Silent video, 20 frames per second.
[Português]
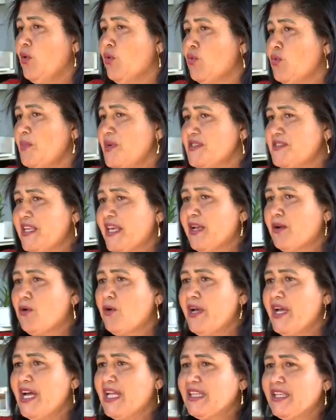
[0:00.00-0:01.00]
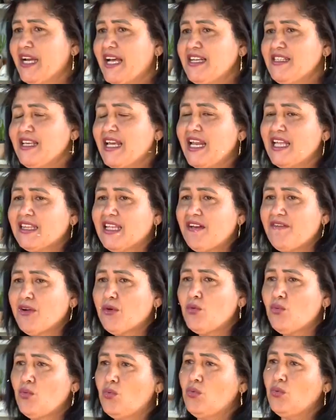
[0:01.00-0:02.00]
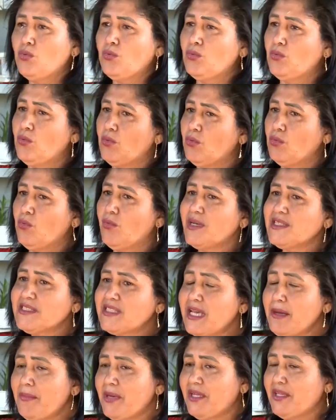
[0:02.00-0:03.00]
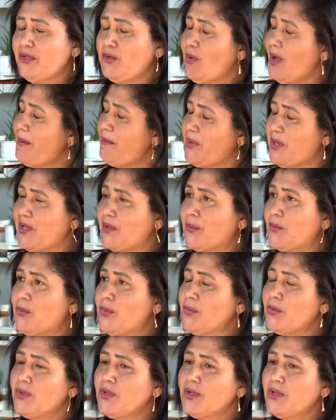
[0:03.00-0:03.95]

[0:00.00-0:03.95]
Eu comecei a correr atrás, ela estava com uma semana no abrigo.